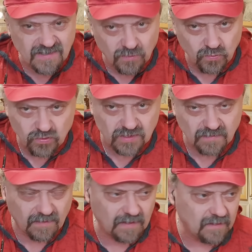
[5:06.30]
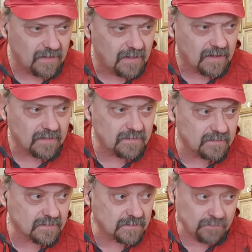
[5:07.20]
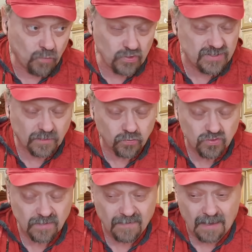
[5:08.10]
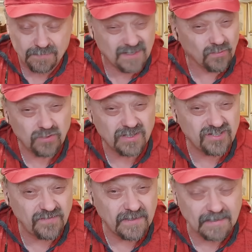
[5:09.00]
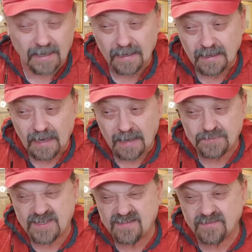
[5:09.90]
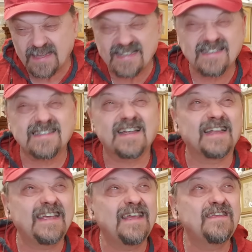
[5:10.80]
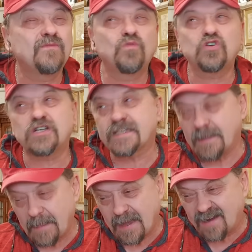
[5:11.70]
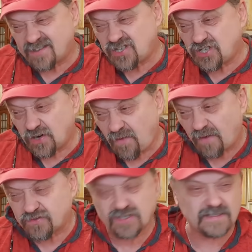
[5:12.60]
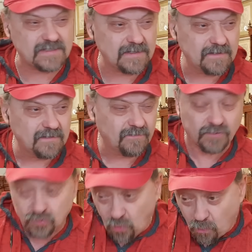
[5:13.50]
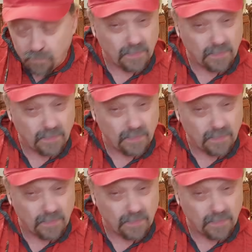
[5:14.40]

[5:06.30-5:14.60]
Залужного, э, мощь Залужного абсолютно очевидна. Общественное сознание не может, разочаровавшись в одном